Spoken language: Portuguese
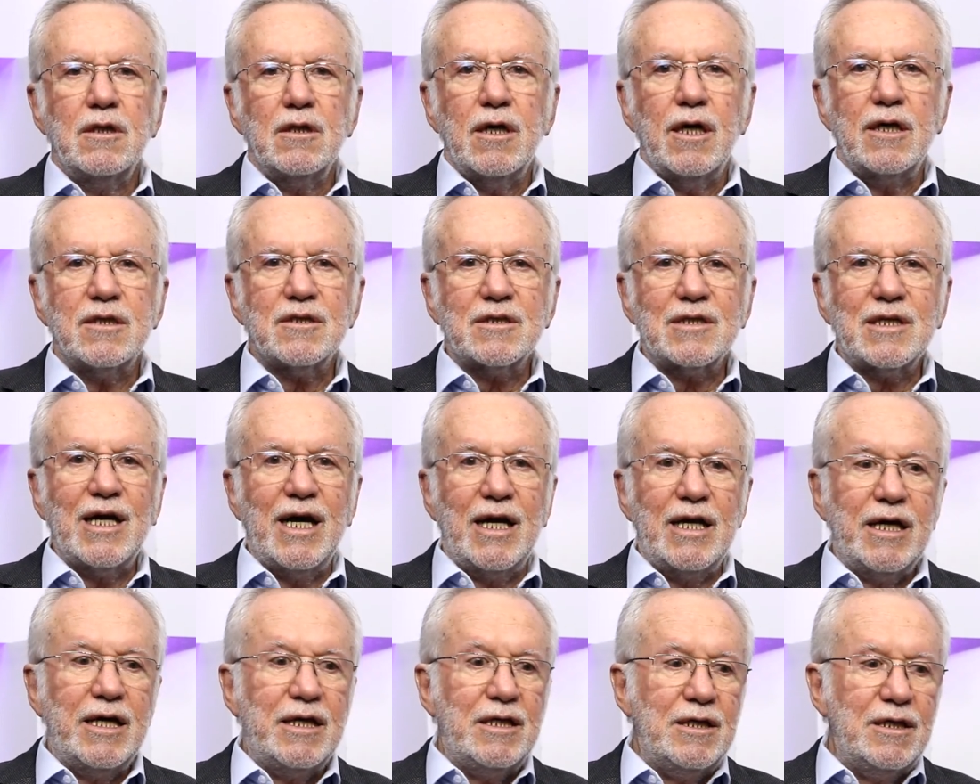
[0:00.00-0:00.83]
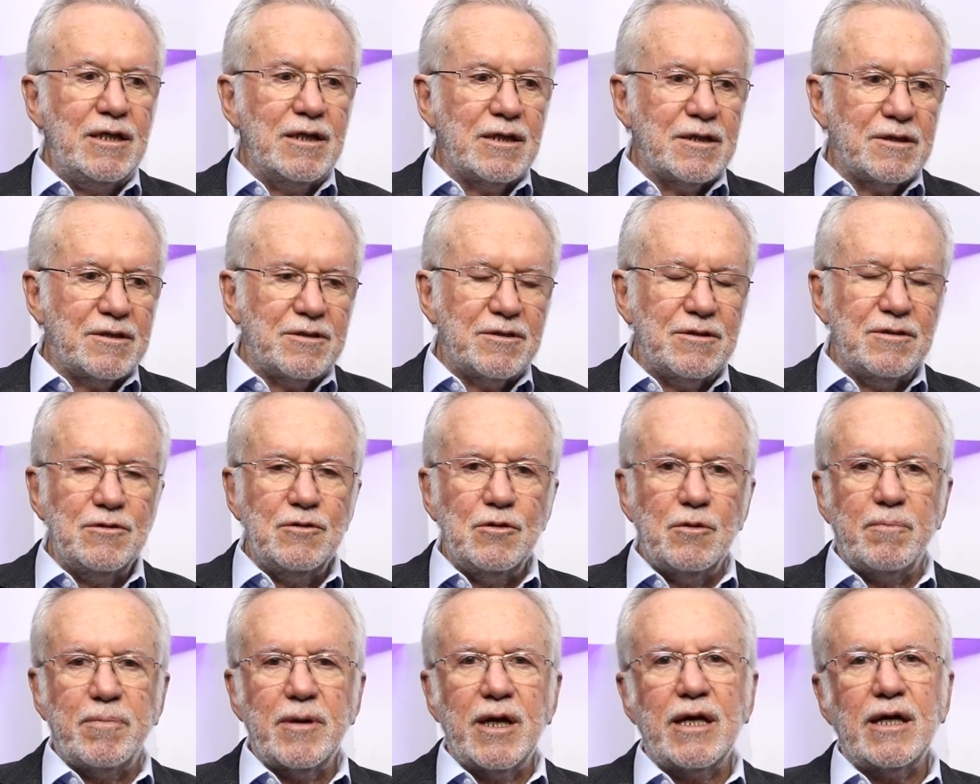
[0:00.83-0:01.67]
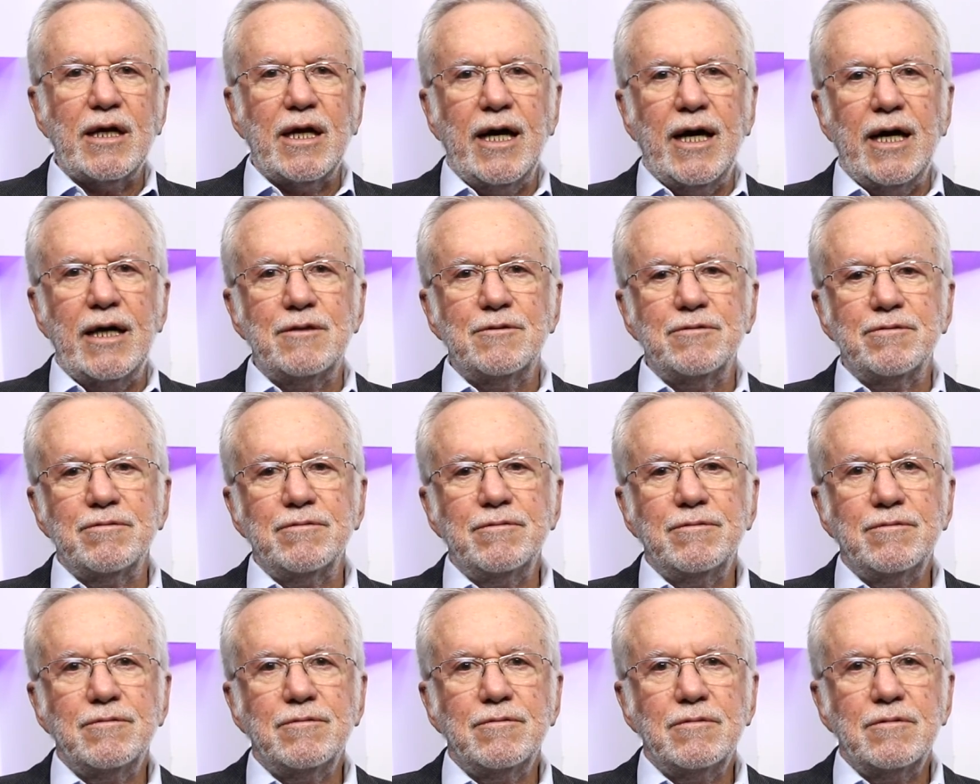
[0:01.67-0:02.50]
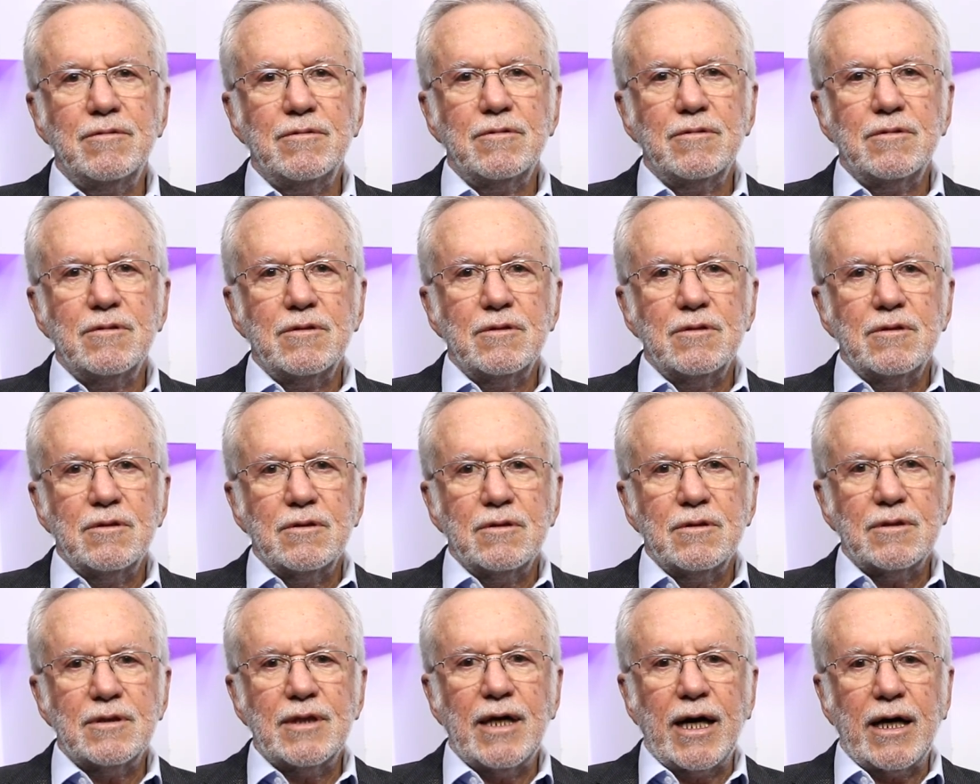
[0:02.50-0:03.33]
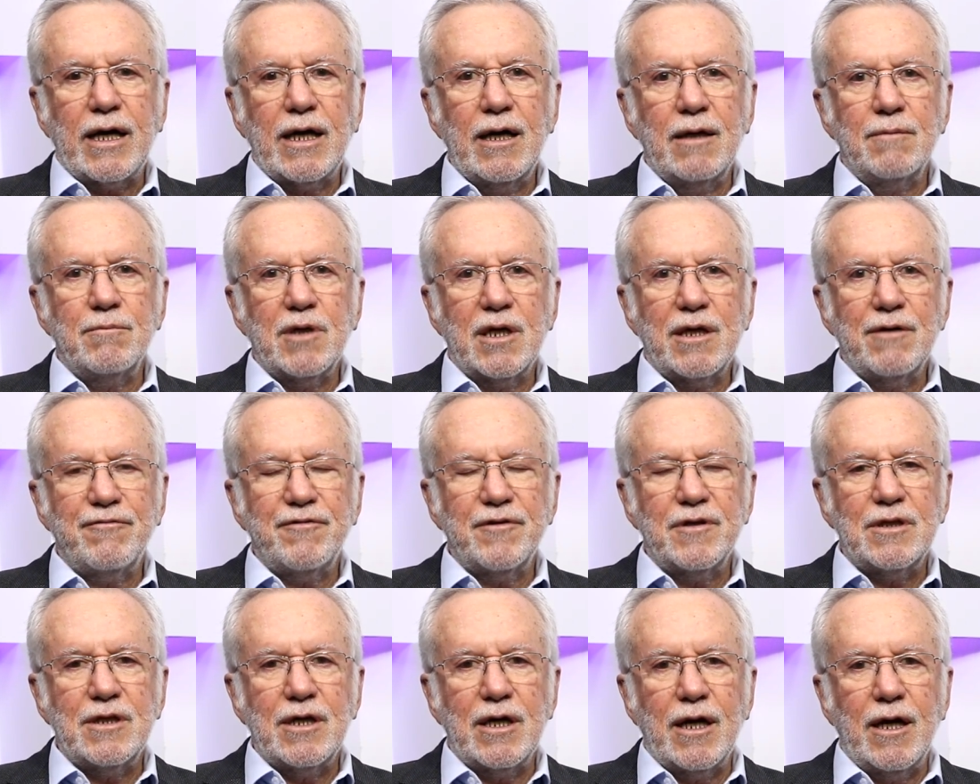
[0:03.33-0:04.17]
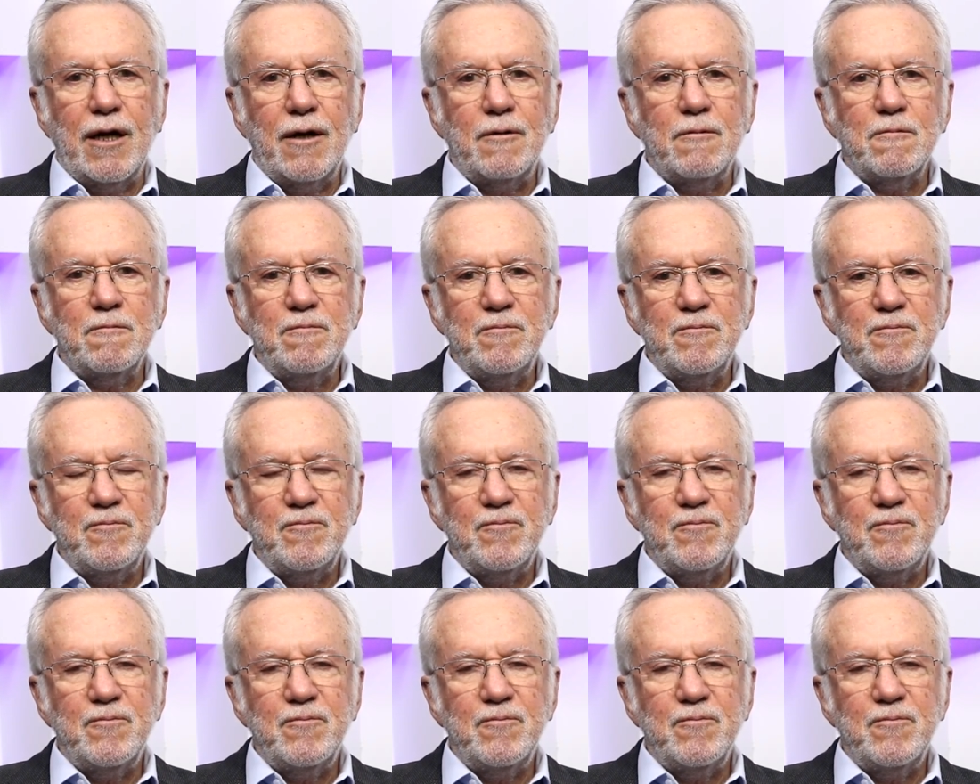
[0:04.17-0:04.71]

as galerias e o plenário da Câmara Federal,